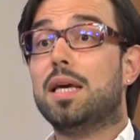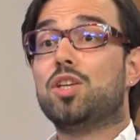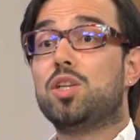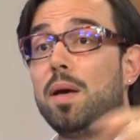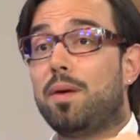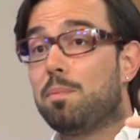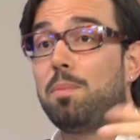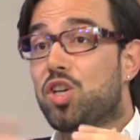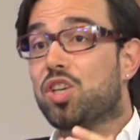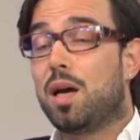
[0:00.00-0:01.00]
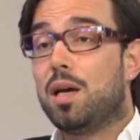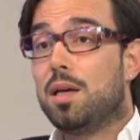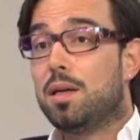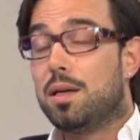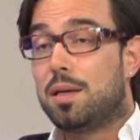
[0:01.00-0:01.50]
Şimdi hemen başka
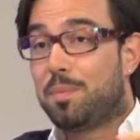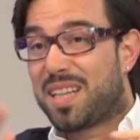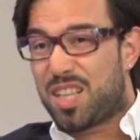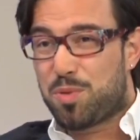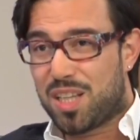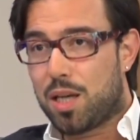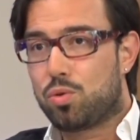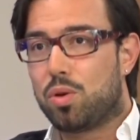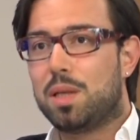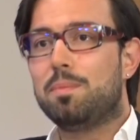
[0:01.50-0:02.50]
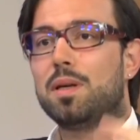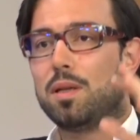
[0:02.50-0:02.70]
e, birkaç bir şey daha söyleyeyim.